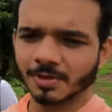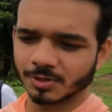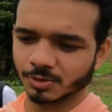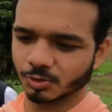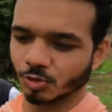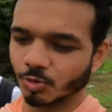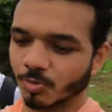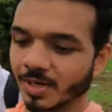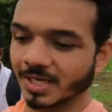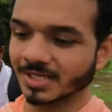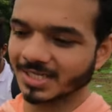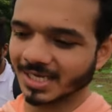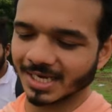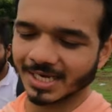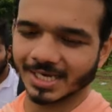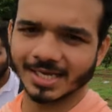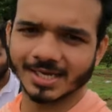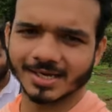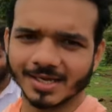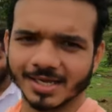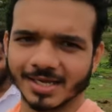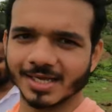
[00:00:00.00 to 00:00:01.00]
पर दुबई
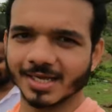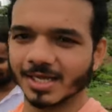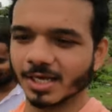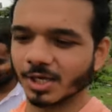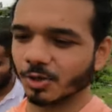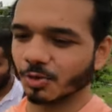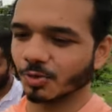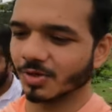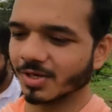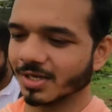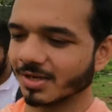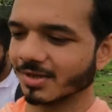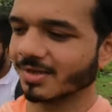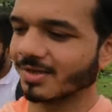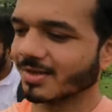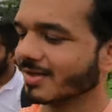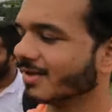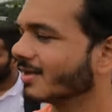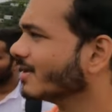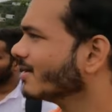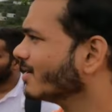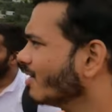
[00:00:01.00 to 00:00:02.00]
जाके करेंगे क्योंकि
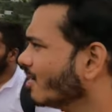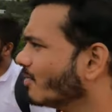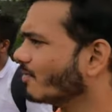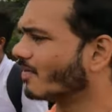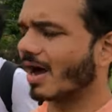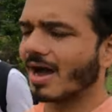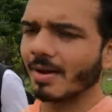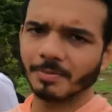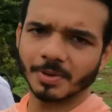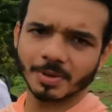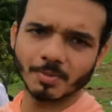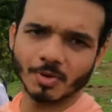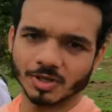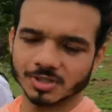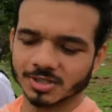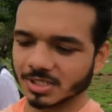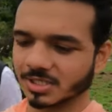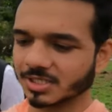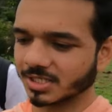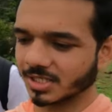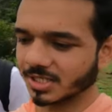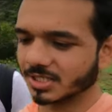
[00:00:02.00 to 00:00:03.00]
वहाँ पे
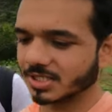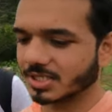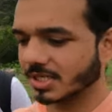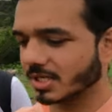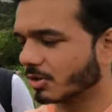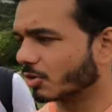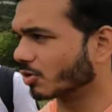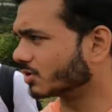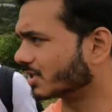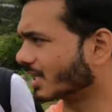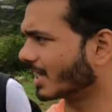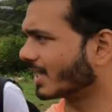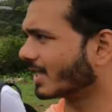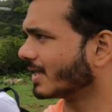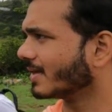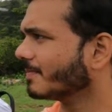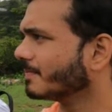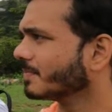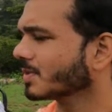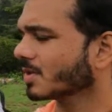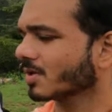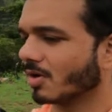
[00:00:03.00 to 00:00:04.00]
बहुत अच्छे से होता
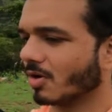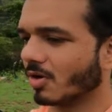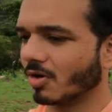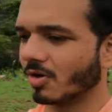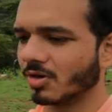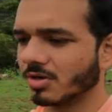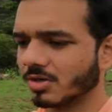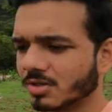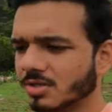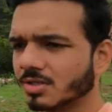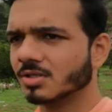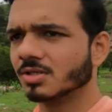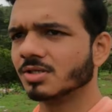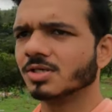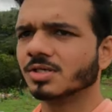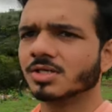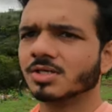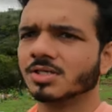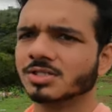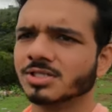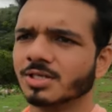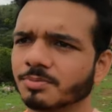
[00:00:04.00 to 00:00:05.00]
है और
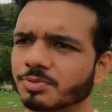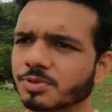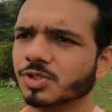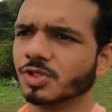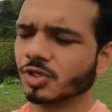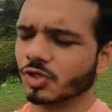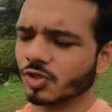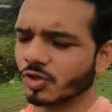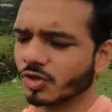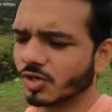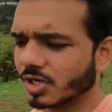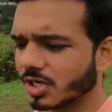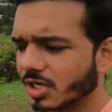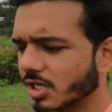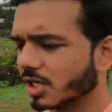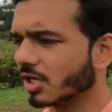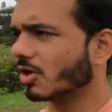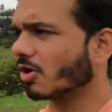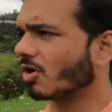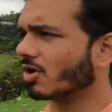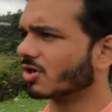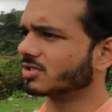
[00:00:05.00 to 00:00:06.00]
सब
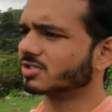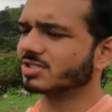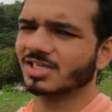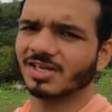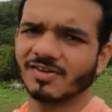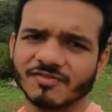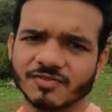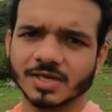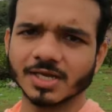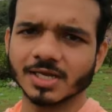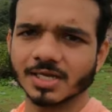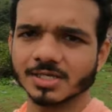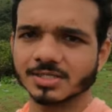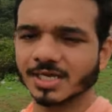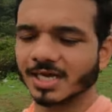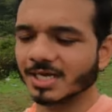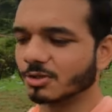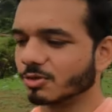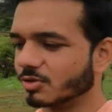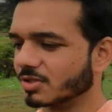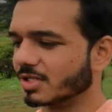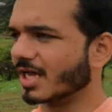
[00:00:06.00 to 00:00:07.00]
सिक्योरिटी और सेफ्टी के
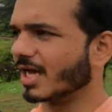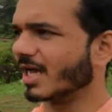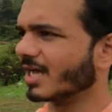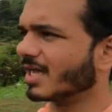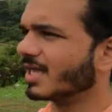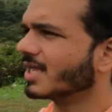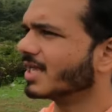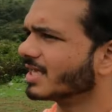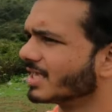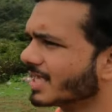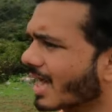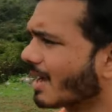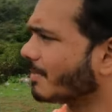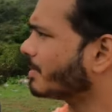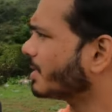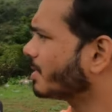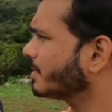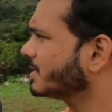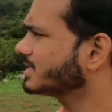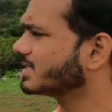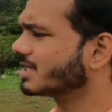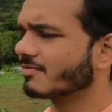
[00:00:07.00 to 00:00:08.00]
साथ होता है यहाँ
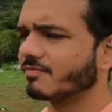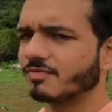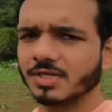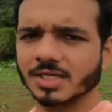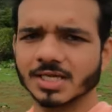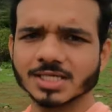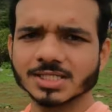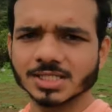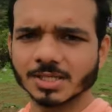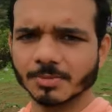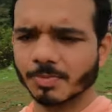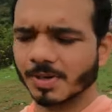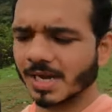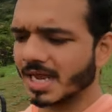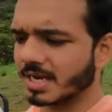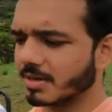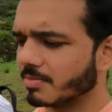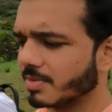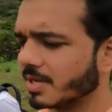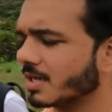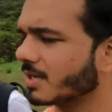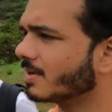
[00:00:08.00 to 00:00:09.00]
पे भी सेफ्टी है जिप
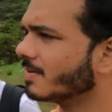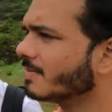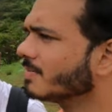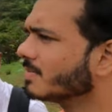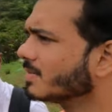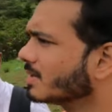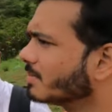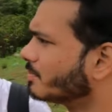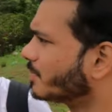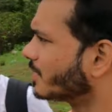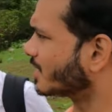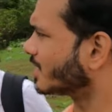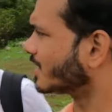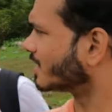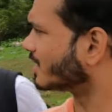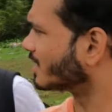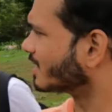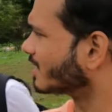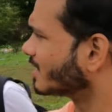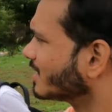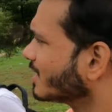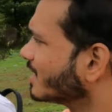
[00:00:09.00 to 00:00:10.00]
लाइन में
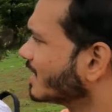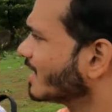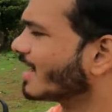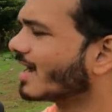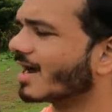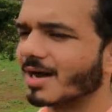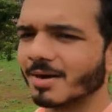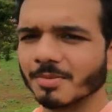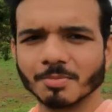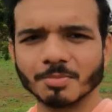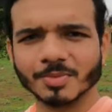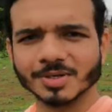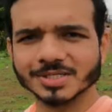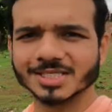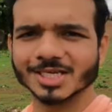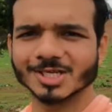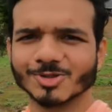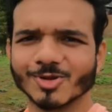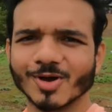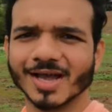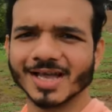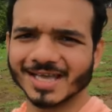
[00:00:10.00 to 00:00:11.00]
पर हाँ
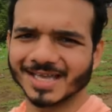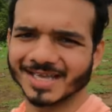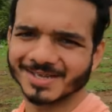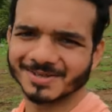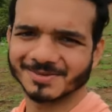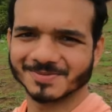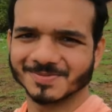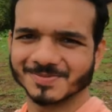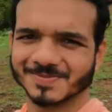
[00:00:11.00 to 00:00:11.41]
मज़े तो आए